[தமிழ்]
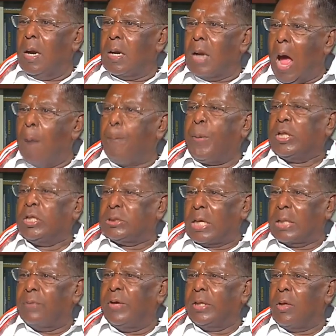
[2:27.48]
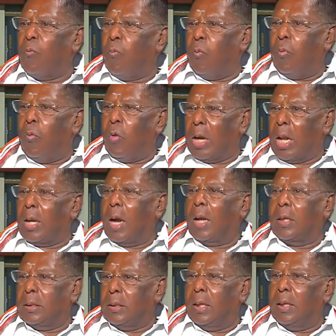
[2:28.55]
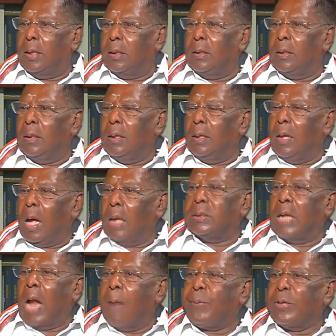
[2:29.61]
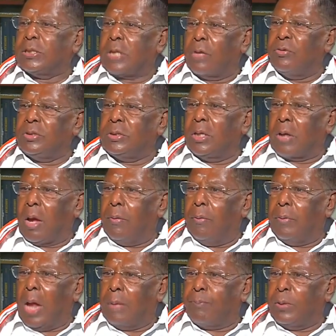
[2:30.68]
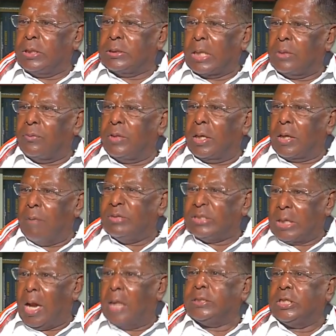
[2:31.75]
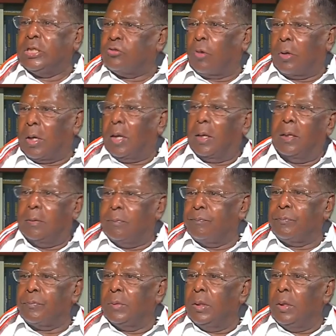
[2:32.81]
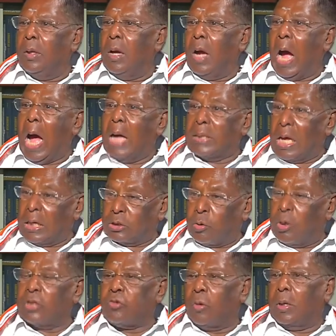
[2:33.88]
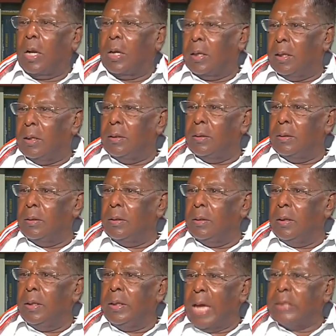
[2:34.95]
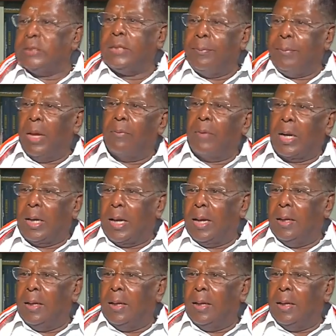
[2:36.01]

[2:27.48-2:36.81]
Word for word: நாற்பது சதவீதம் ஊழல் நடக்குது அது நாற்பது சதவீத நாற்பது சதவீதம் கமிஷன் ஆட்சின்னு சொல்கிறாங்க ஆதாரத்தோடு சொல்கிறாங்க ஏன் சிபிஐ வரல